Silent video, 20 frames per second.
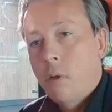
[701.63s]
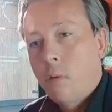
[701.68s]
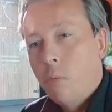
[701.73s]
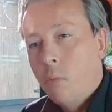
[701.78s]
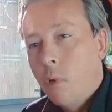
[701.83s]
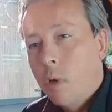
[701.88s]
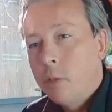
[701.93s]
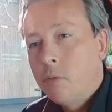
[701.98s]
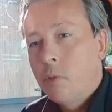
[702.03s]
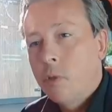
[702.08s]

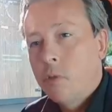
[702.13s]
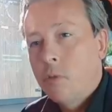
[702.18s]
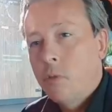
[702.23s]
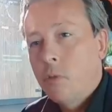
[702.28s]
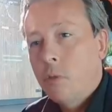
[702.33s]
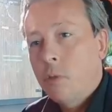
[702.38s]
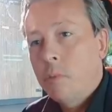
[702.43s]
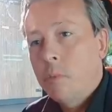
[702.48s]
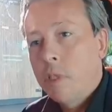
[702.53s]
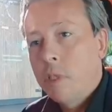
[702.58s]
moins de
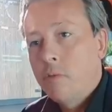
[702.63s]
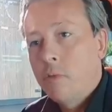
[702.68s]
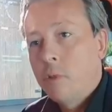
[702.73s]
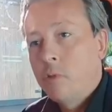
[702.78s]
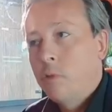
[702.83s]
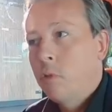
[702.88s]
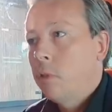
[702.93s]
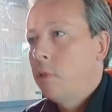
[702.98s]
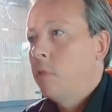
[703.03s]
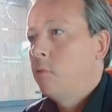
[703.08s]
voitures, mais des
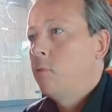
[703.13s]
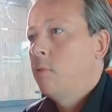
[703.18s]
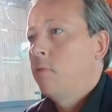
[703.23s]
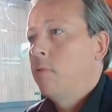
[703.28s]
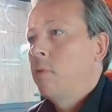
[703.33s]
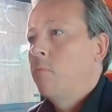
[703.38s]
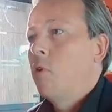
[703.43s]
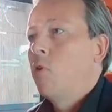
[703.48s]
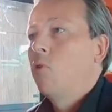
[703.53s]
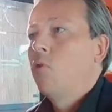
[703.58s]
voitures qui soient
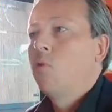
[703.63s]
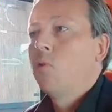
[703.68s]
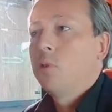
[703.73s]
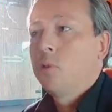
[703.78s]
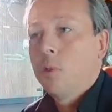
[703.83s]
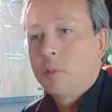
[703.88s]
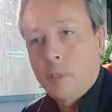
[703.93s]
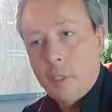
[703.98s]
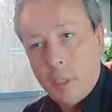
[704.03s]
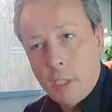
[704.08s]
vraiment
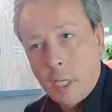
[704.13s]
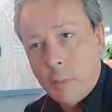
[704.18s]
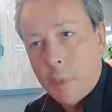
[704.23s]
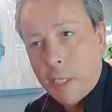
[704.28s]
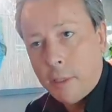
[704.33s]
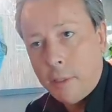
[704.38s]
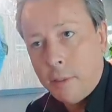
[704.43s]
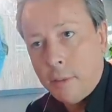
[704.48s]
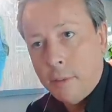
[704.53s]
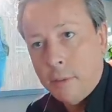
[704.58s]
concentrées de la
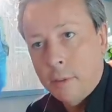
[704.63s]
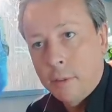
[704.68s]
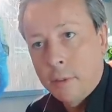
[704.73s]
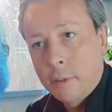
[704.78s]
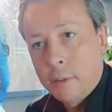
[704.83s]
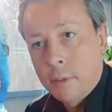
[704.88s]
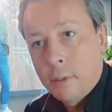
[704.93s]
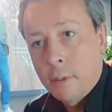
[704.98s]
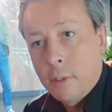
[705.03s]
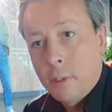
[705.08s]
marque.
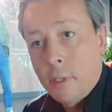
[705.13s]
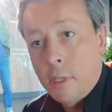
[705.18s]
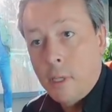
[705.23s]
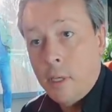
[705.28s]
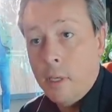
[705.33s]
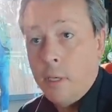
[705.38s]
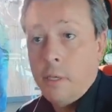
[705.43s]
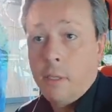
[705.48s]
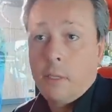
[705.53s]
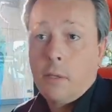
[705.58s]

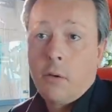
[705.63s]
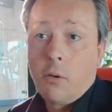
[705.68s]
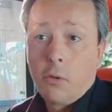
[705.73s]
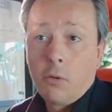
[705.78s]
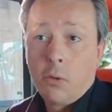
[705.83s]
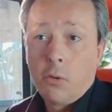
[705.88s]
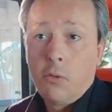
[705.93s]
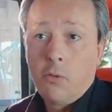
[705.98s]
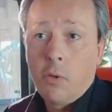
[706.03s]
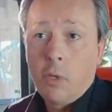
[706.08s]
Et
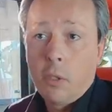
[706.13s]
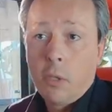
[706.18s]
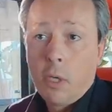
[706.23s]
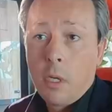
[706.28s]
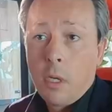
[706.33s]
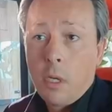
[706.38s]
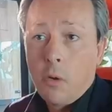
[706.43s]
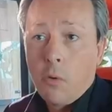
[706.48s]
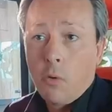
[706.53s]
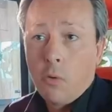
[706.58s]
encore une fois,
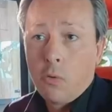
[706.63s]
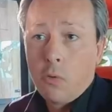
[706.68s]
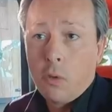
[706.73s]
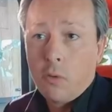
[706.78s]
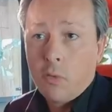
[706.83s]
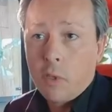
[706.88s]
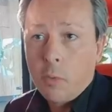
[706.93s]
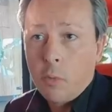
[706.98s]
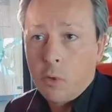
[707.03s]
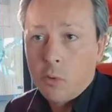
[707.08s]
on doit
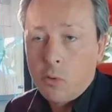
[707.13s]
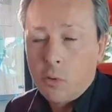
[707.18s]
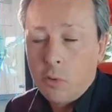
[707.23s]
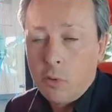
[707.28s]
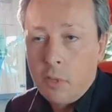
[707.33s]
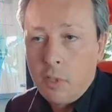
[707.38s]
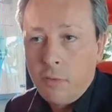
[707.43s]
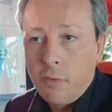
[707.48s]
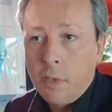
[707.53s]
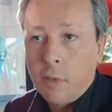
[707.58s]
vraiment se
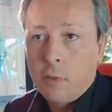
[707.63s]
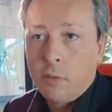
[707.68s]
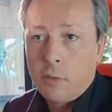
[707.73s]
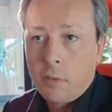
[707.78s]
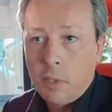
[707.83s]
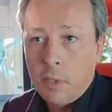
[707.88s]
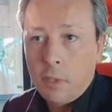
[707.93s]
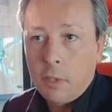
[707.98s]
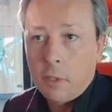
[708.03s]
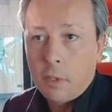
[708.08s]

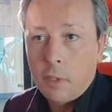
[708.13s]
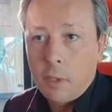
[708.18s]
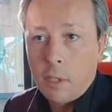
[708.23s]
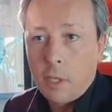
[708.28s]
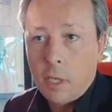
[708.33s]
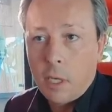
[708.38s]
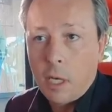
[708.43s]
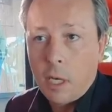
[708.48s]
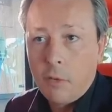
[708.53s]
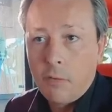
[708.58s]
différencier
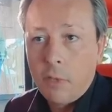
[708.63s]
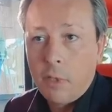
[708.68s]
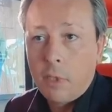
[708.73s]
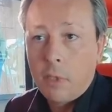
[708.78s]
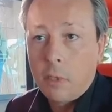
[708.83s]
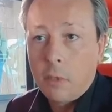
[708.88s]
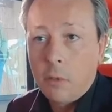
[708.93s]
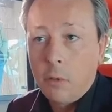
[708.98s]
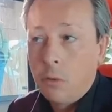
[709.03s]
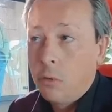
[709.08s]

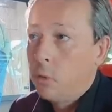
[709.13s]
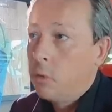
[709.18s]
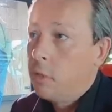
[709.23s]
avec le